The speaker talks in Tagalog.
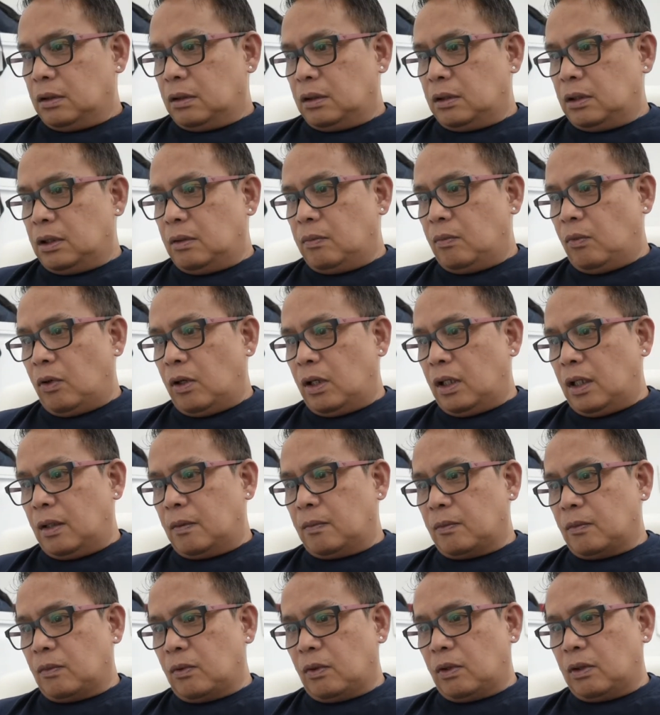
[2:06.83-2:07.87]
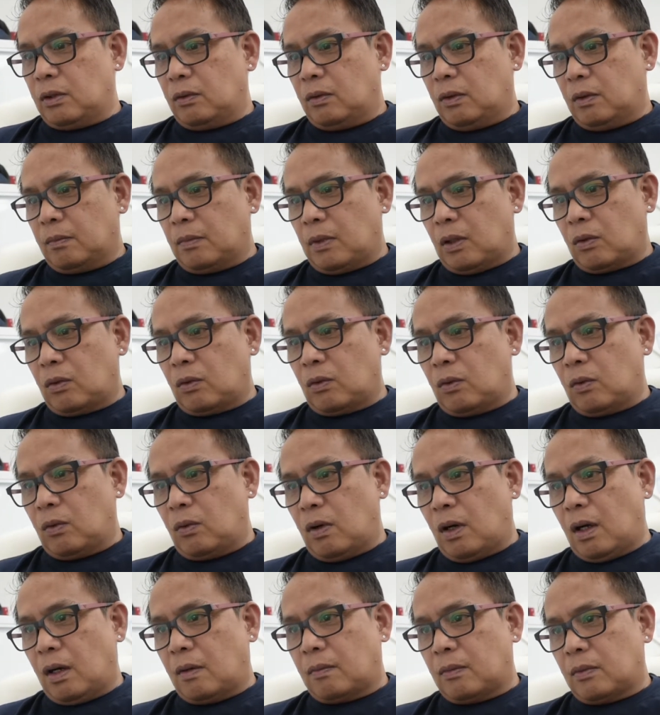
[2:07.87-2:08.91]
Hindi mo alam kung ano ang
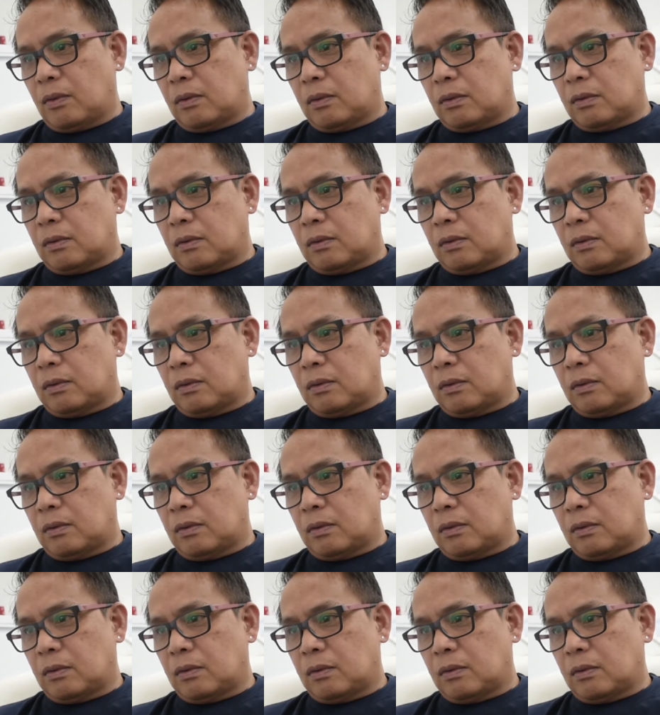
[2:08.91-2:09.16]
makukuha mo.